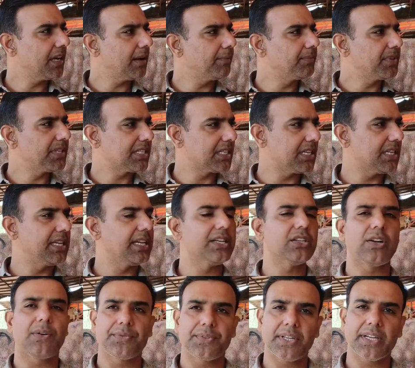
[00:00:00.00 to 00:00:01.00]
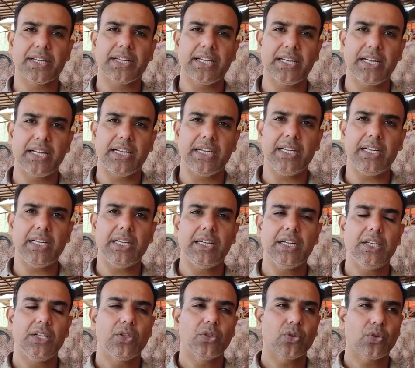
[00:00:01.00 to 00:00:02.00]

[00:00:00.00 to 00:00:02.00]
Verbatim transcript: अब जैसे ये हफ्ता गया है हाँ